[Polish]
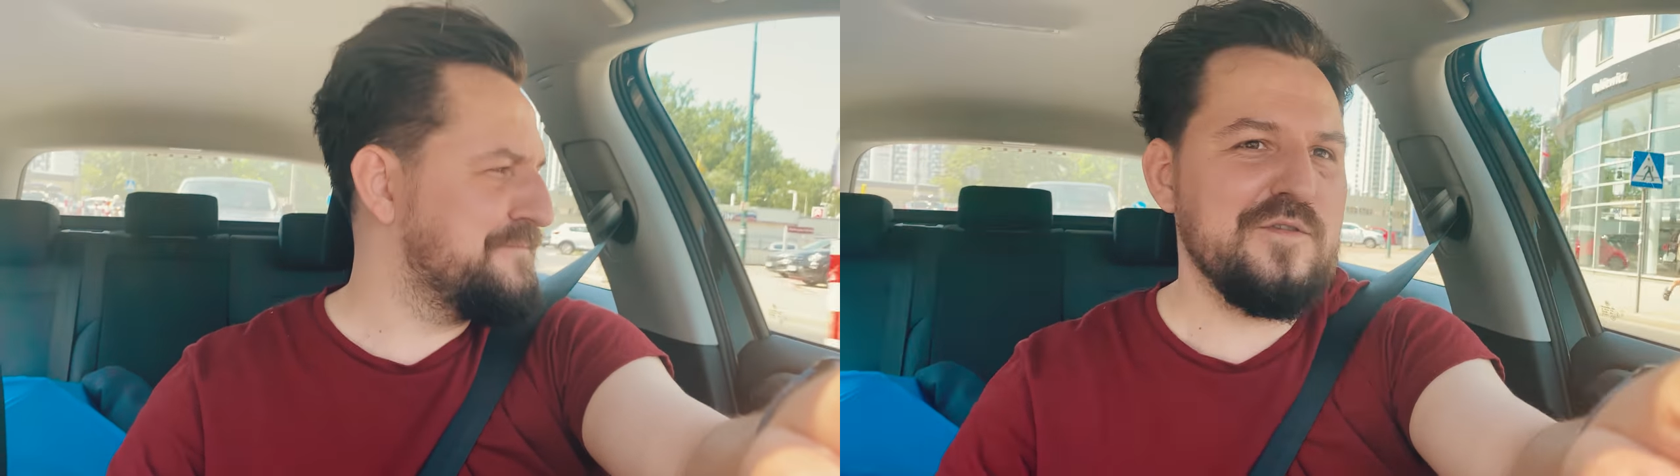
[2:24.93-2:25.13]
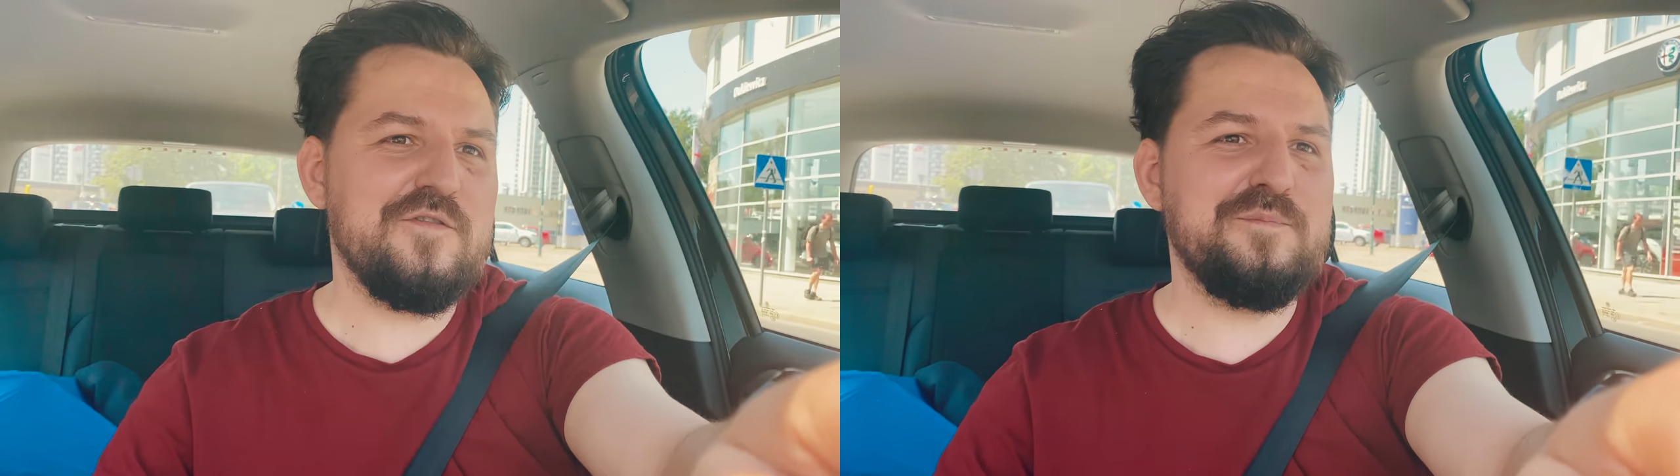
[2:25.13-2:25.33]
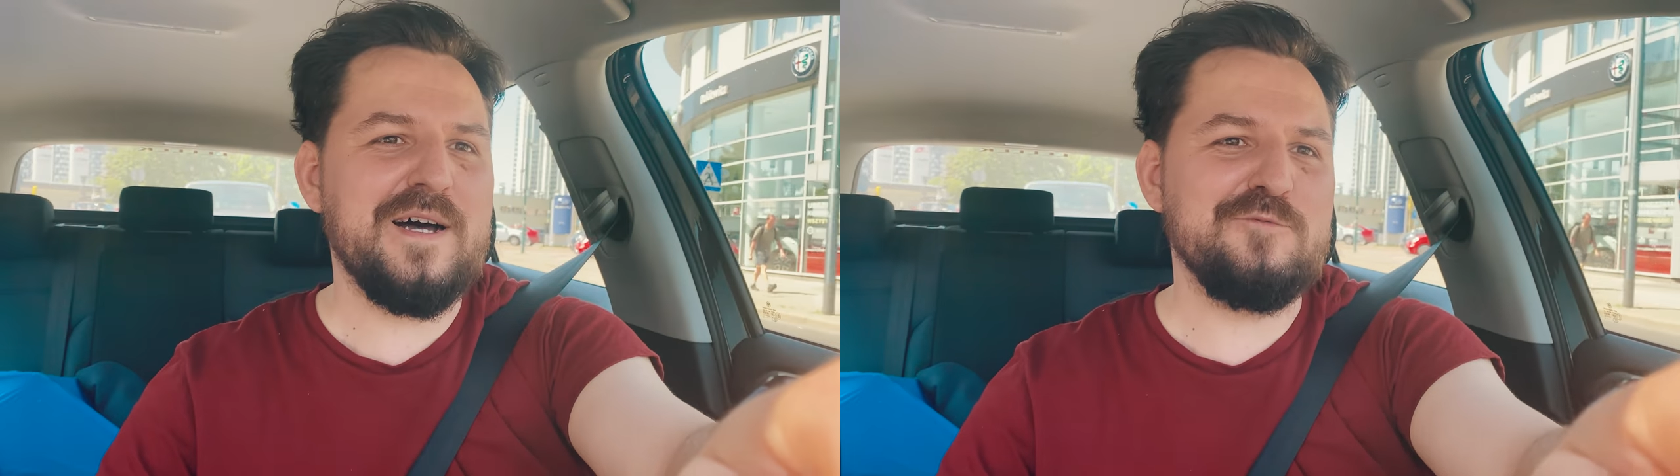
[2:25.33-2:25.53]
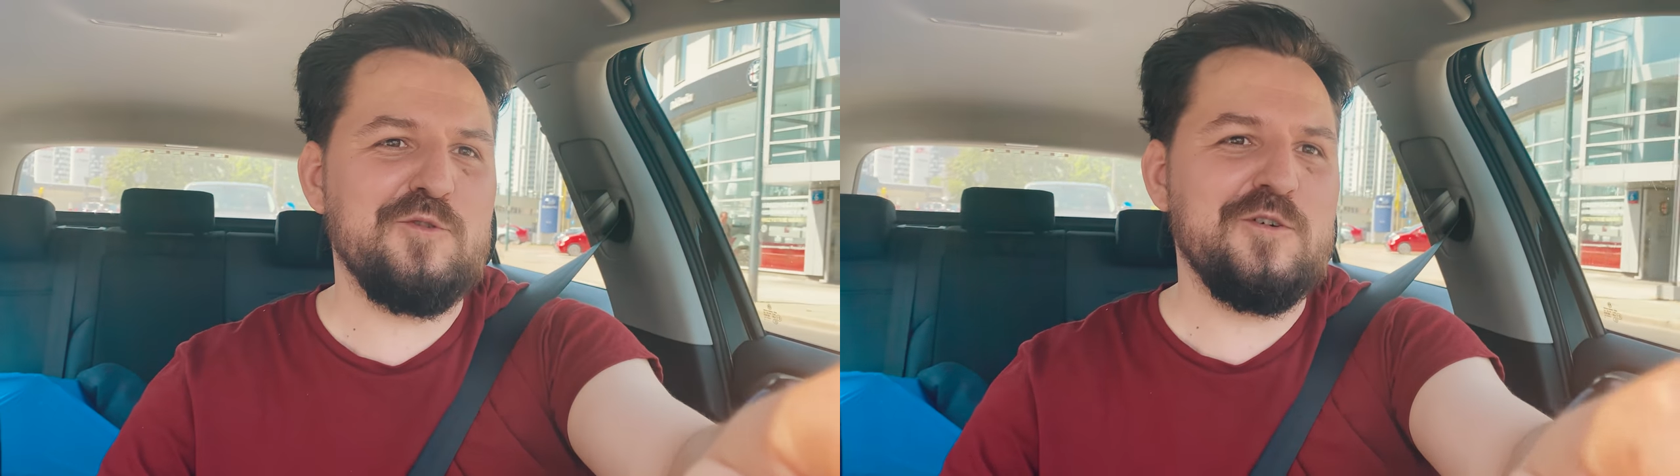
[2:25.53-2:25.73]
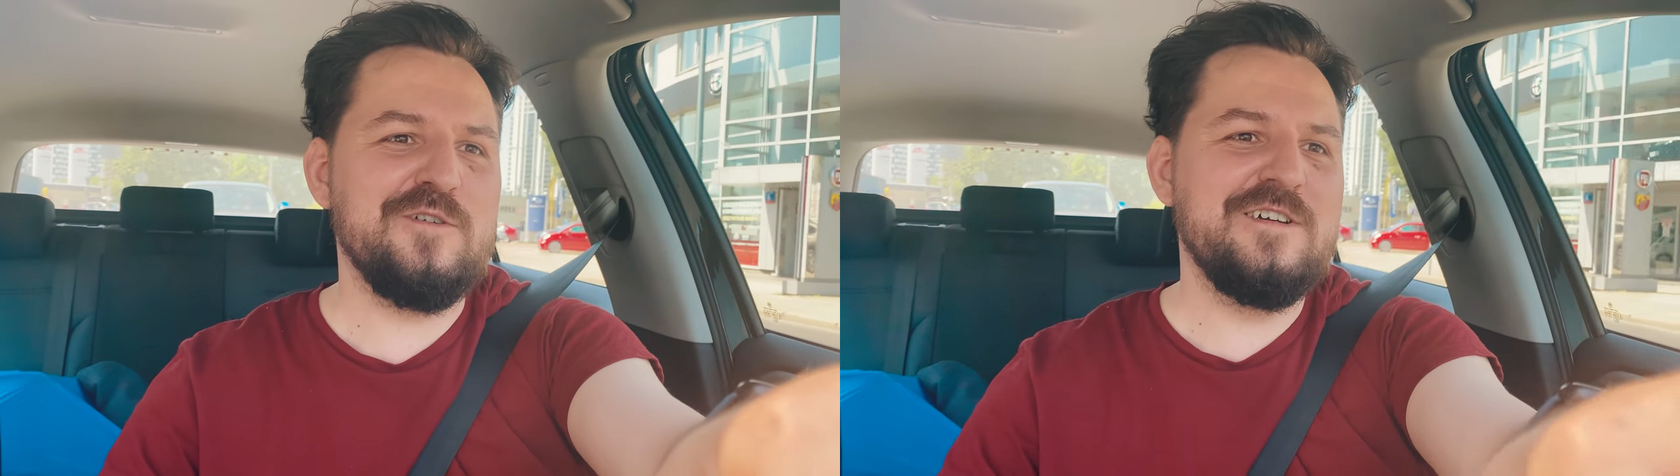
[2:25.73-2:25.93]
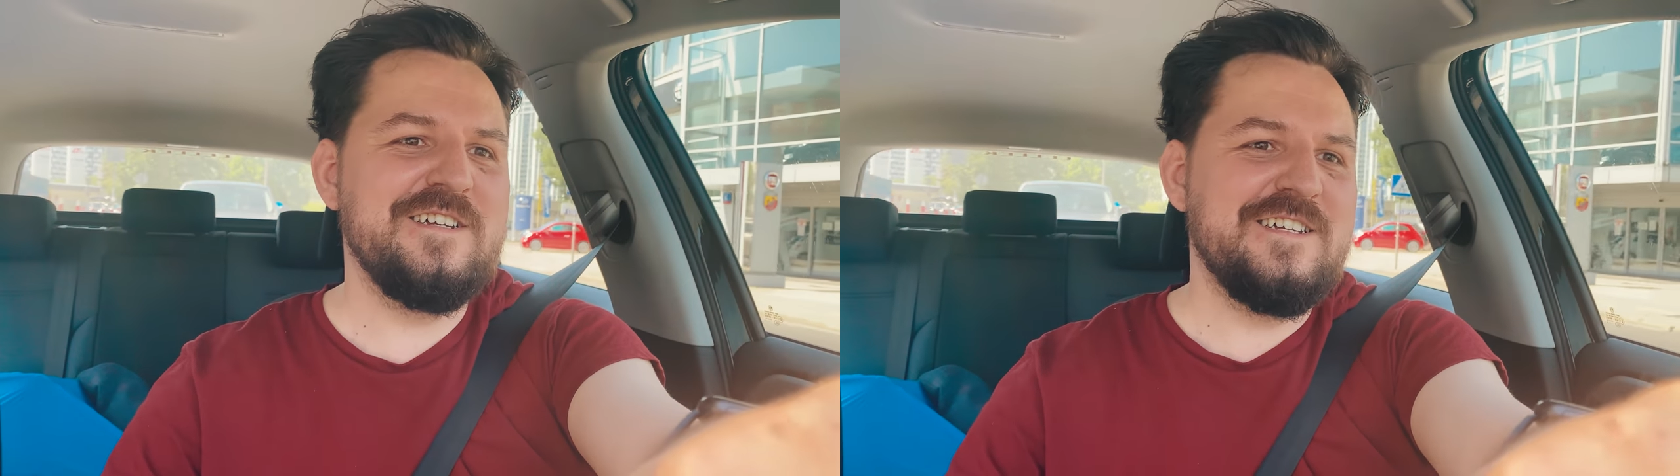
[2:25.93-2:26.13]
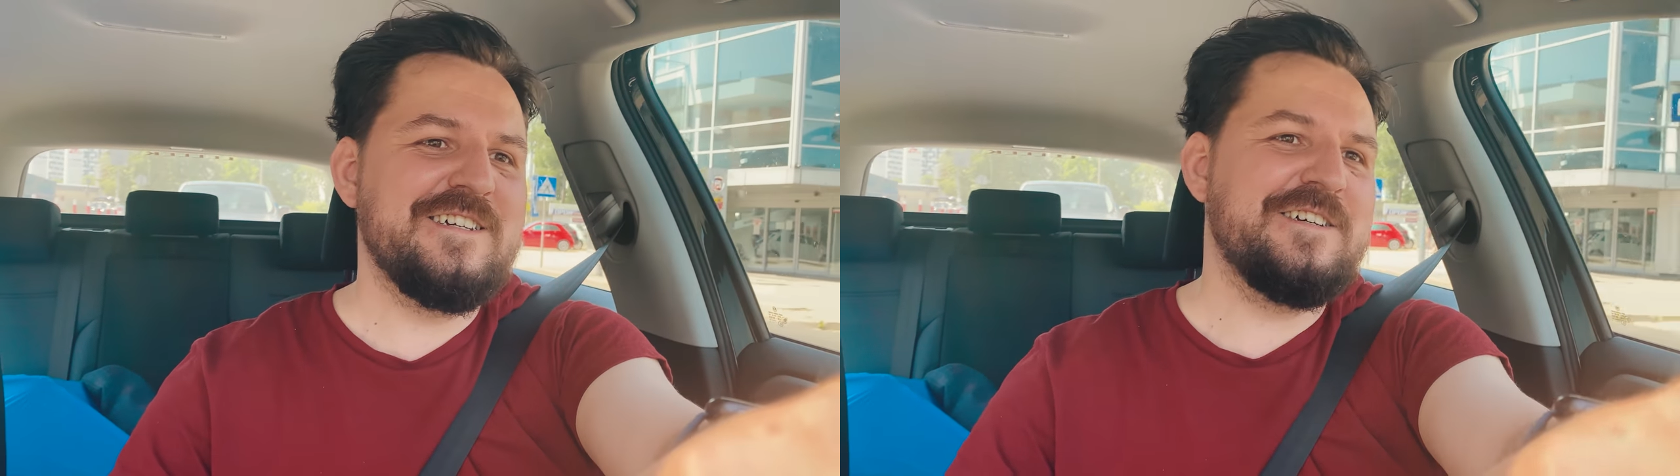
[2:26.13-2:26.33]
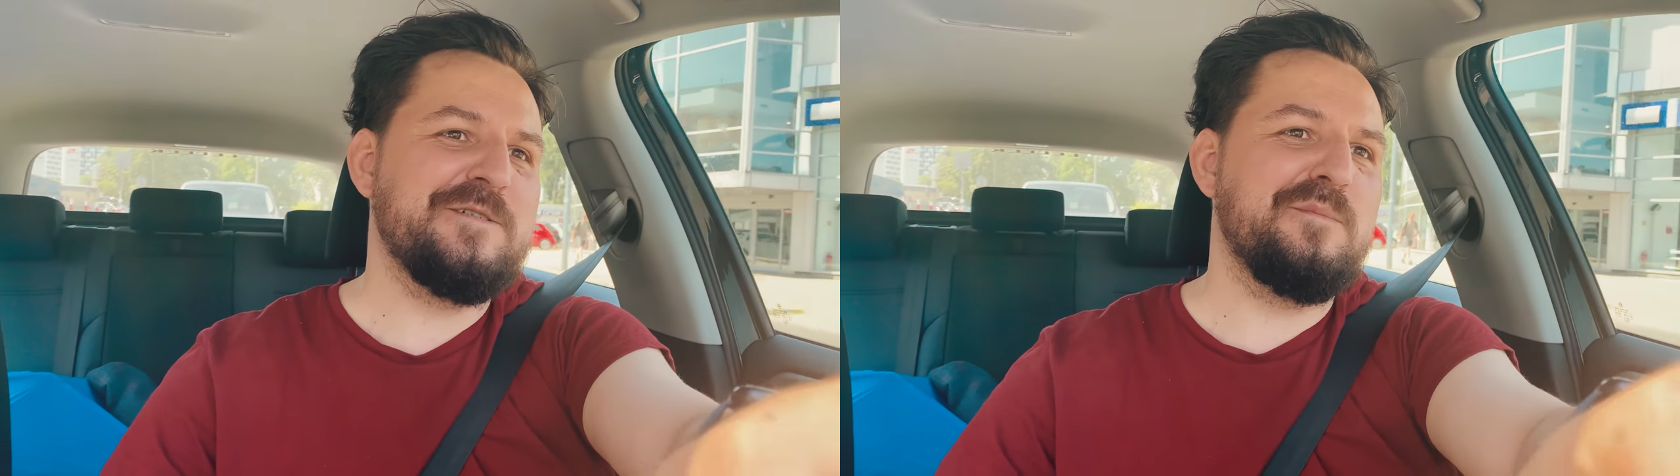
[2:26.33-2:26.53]
bo wpadło
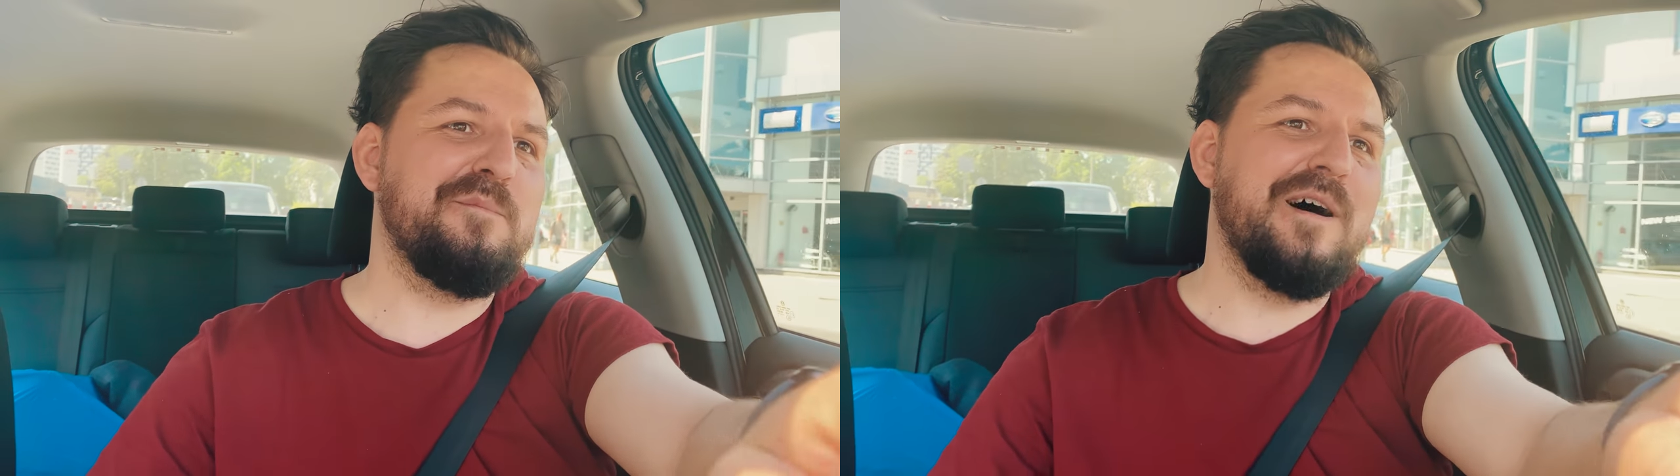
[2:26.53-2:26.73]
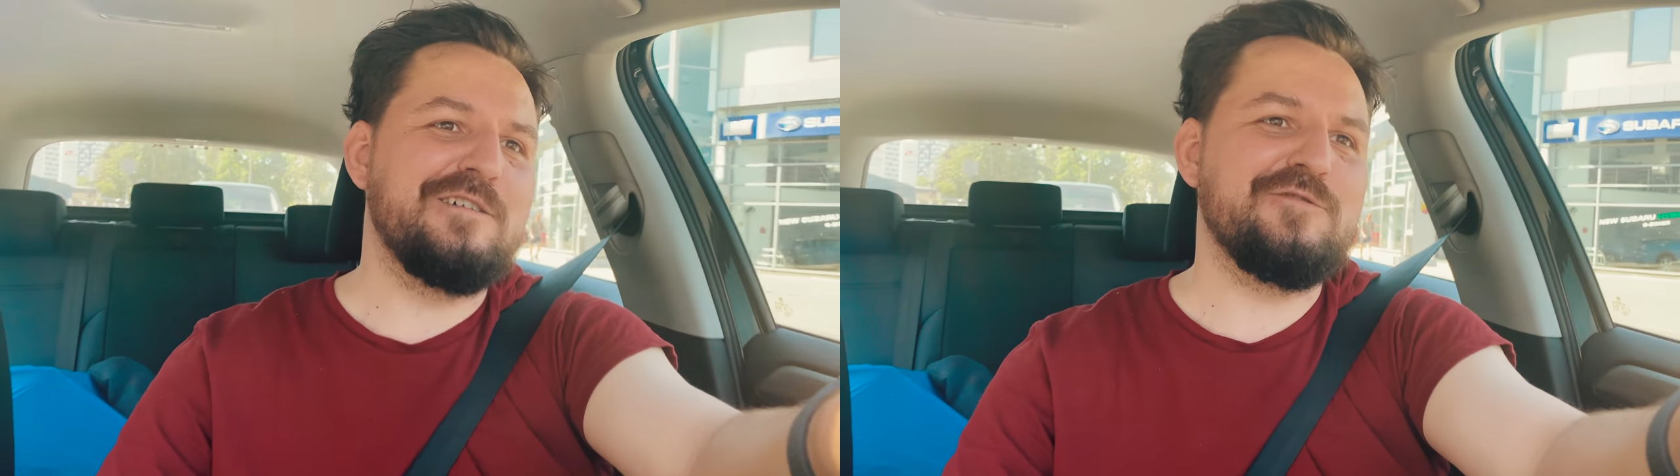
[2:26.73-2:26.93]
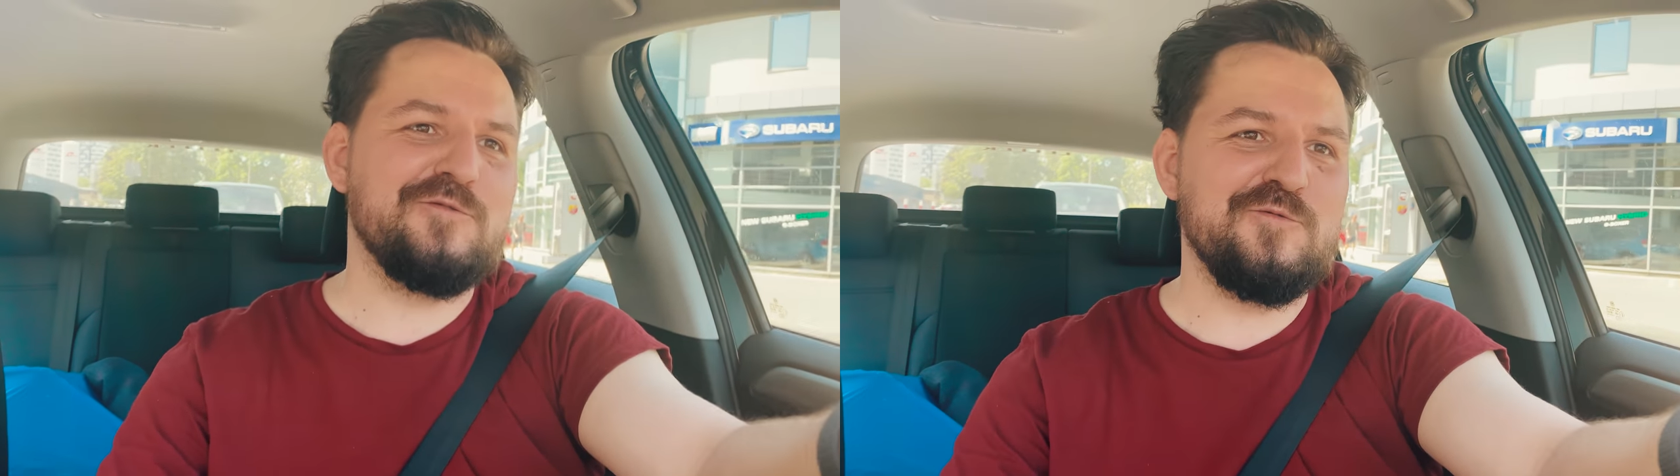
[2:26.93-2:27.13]
e, bardzo